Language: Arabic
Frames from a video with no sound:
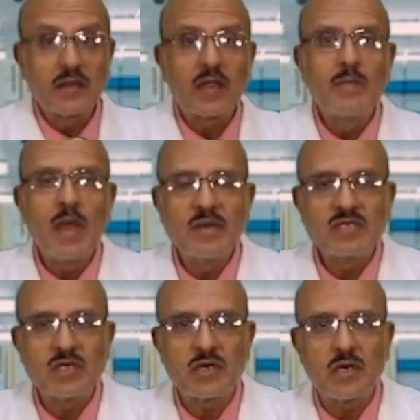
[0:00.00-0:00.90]
طب يا
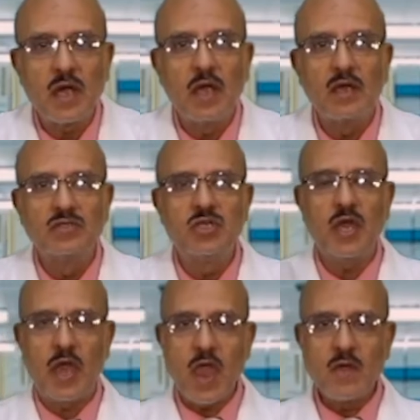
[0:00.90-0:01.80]
مستر دي
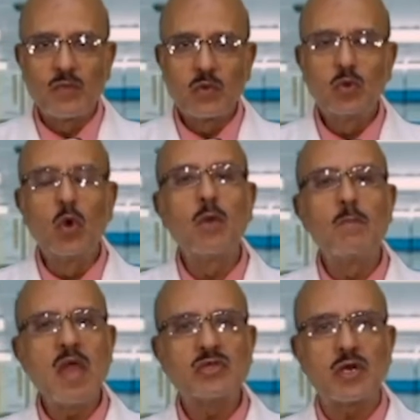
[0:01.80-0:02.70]
ايه دول
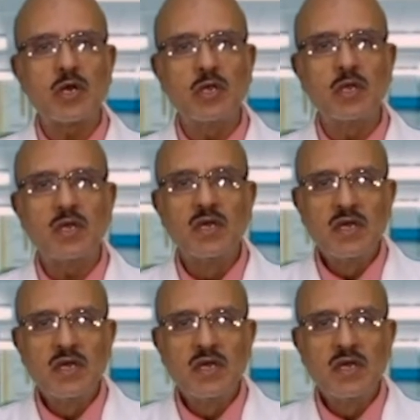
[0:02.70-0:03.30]
ميجرنج